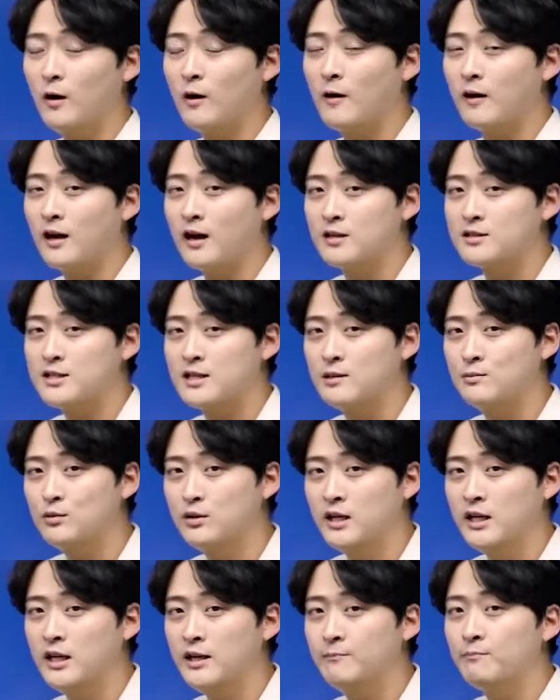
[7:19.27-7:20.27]
아까
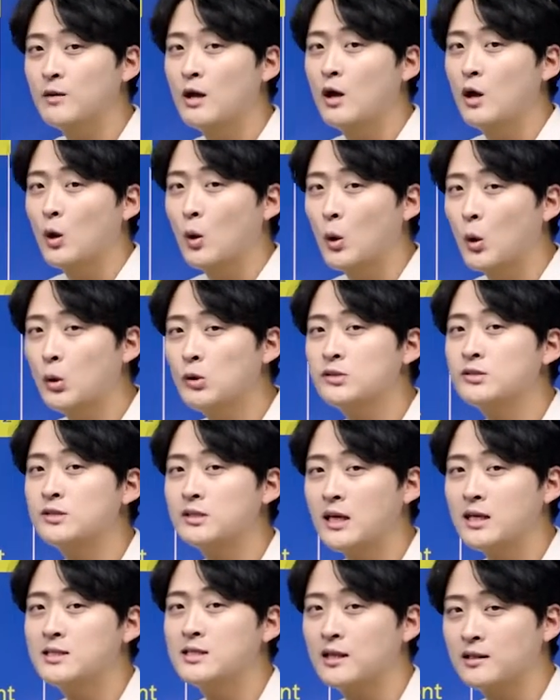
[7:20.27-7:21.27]
질문이
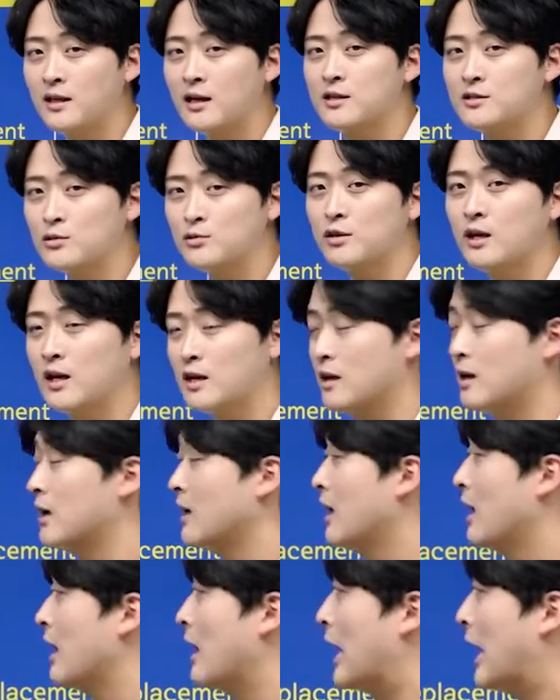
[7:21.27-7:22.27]
코스탄자에 대해서 우리가
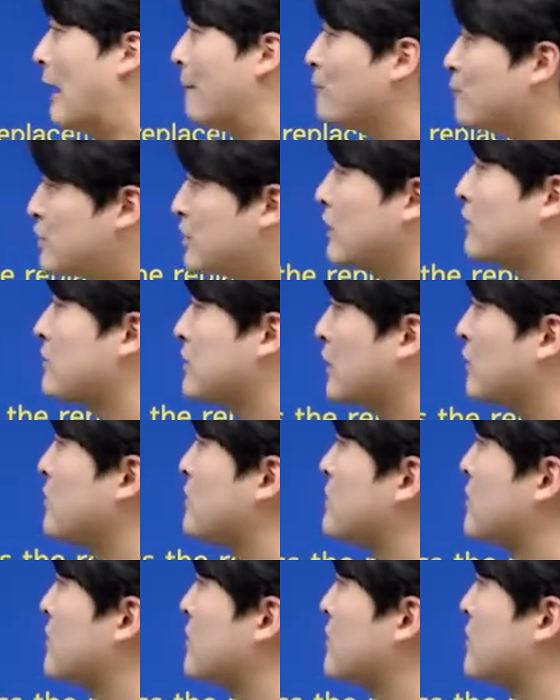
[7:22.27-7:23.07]
암시된 걸 찾고